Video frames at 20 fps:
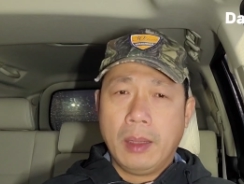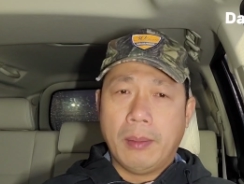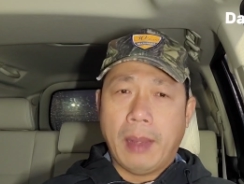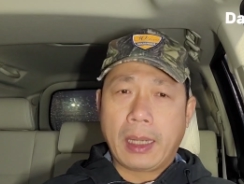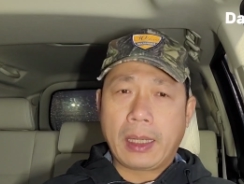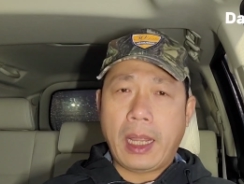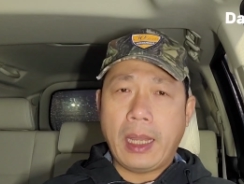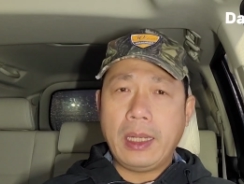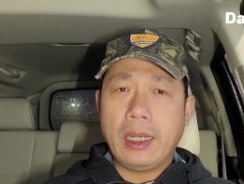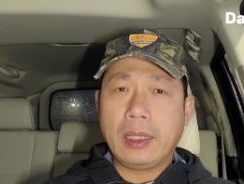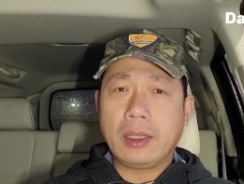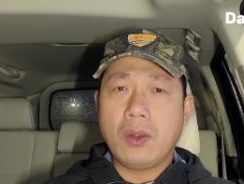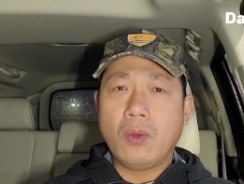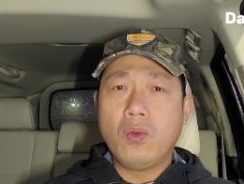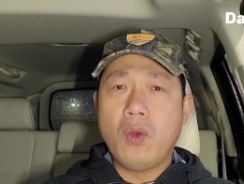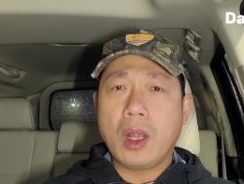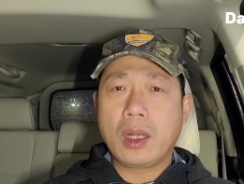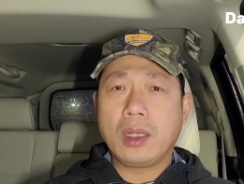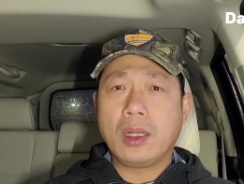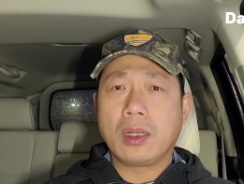bạn thấy thằng
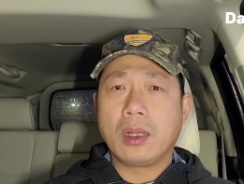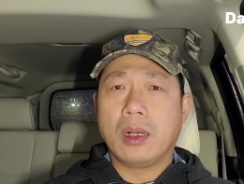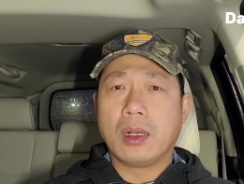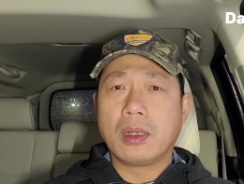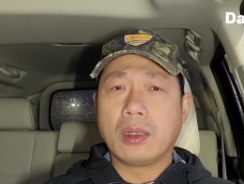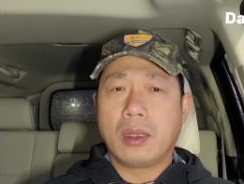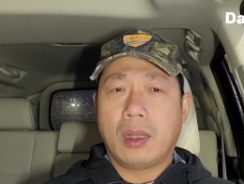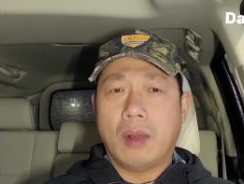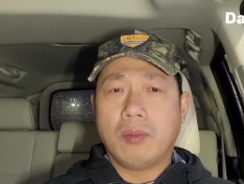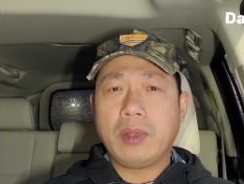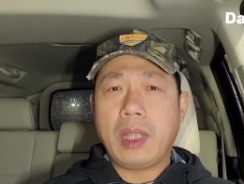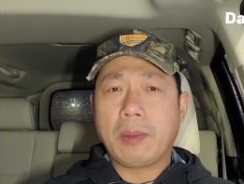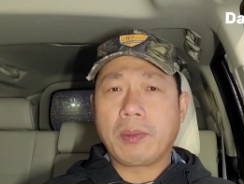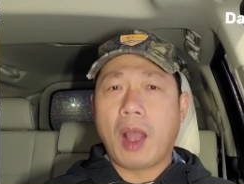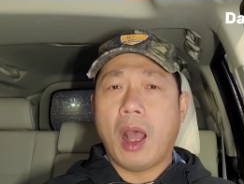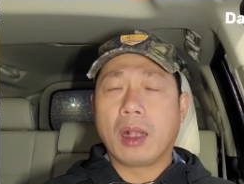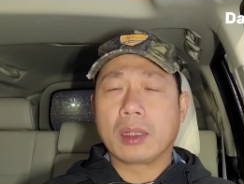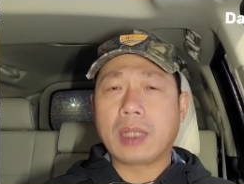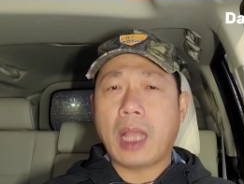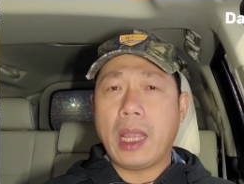trung quốc nó còn không dám
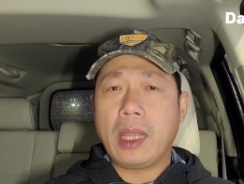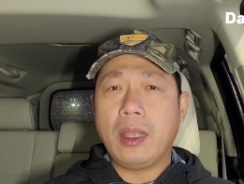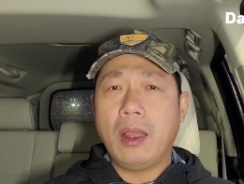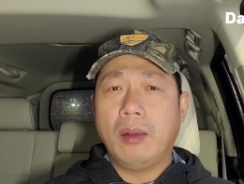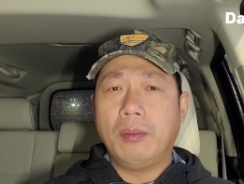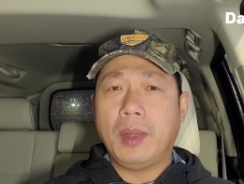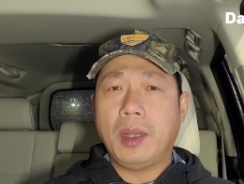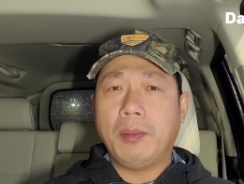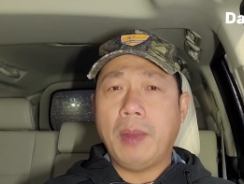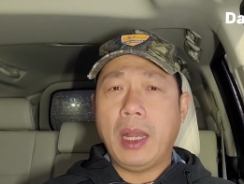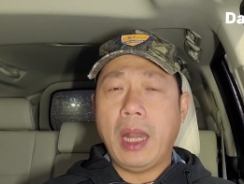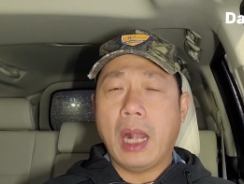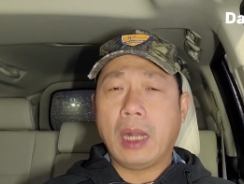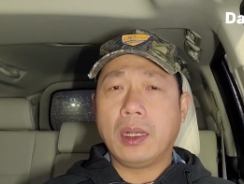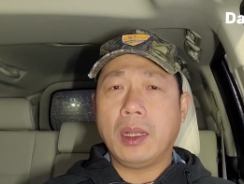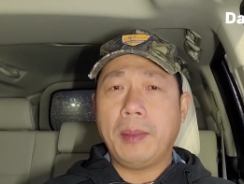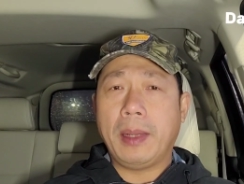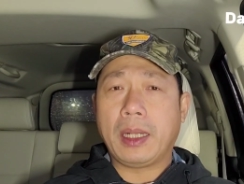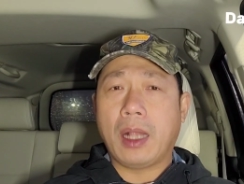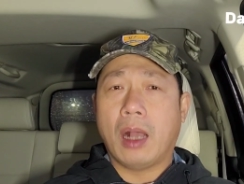thọ tay vô mà bây
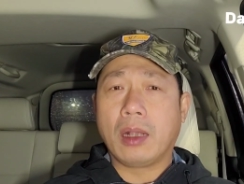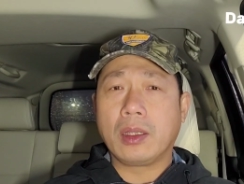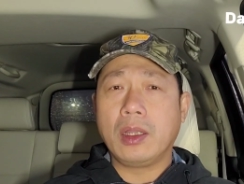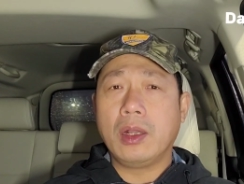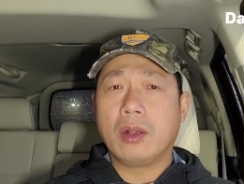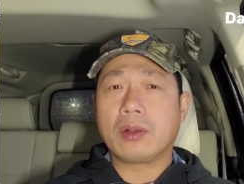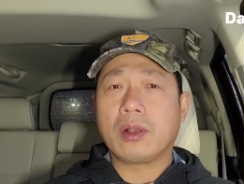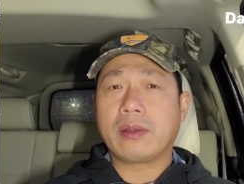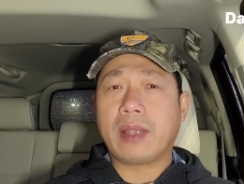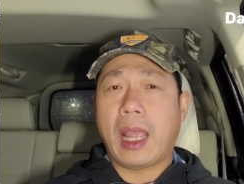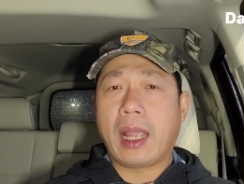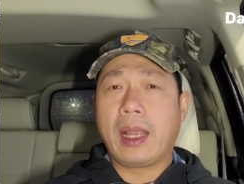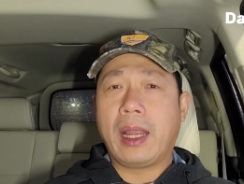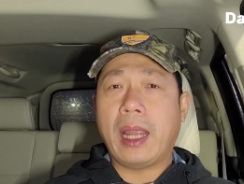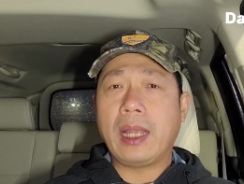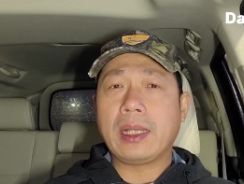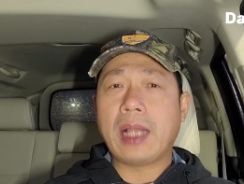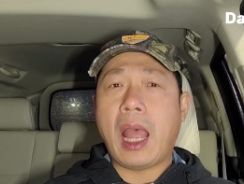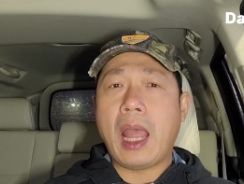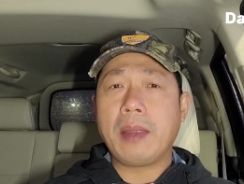giờ nó mày thọt vô tao chặt
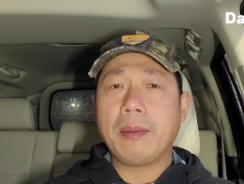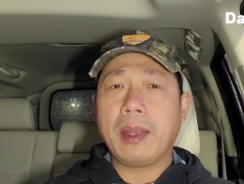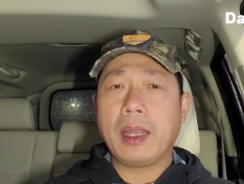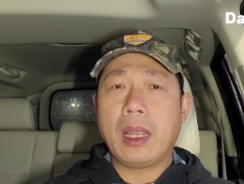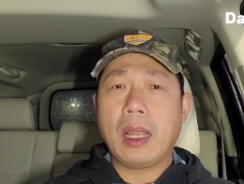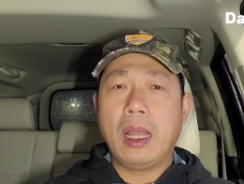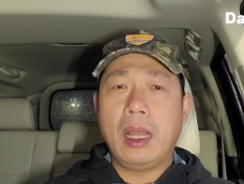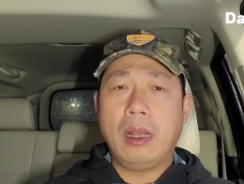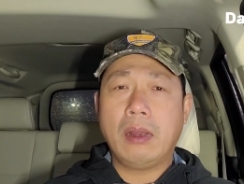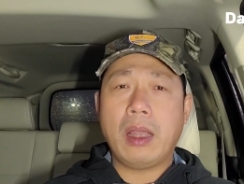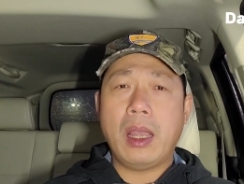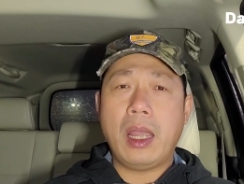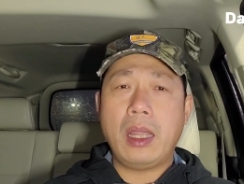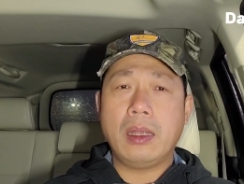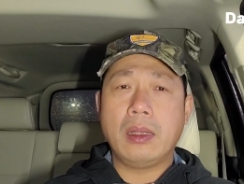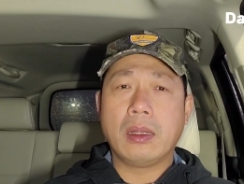gãy tay mày ờ, ok